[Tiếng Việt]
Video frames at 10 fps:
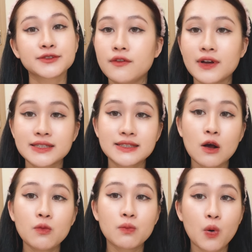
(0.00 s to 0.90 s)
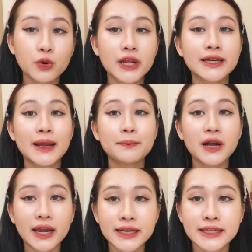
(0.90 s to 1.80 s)
và sau 4 đến
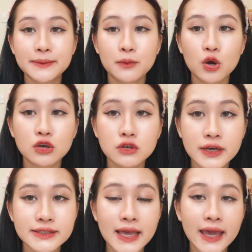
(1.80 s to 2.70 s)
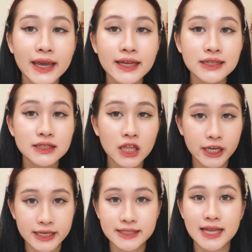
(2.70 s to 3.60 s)
5 ngày thì mọi người sẽ
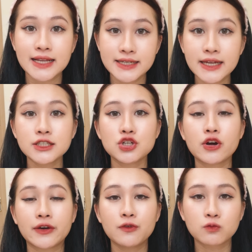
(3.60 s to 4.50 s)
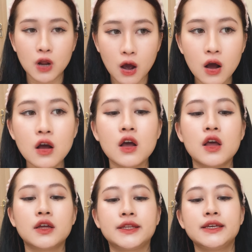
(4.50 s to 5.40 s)
tẩy da chết cho cái vùng đó
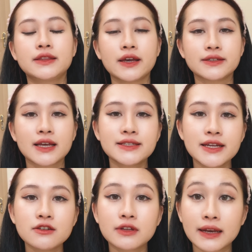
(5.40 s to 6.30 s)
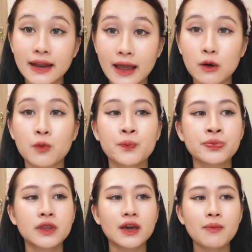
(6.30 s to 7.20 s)
thì tẩy da chết như thế nào
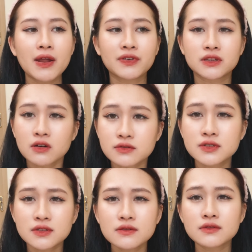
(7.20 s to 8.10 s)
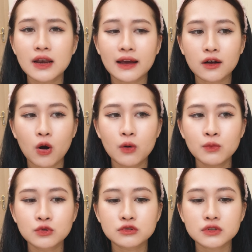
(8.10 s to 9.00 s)
các bạn phải thực sự là có
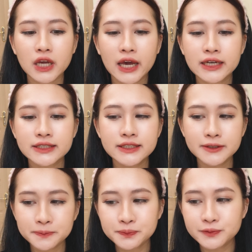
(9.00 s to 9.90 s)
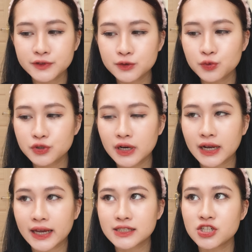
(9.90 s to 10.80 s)
một cái um, ví dụ như
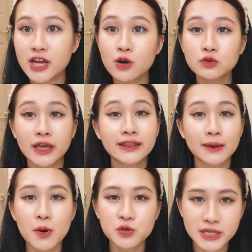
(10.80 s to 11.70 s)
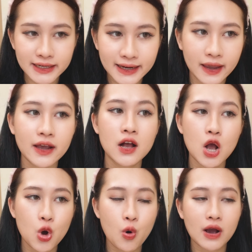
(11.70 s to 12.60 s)
là cái gel tẩy tế bào chết này
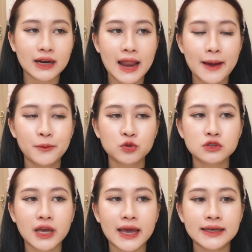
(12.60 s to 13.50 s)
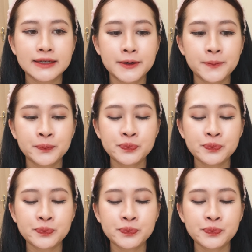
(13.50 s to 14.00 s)
hoặc là một cái um,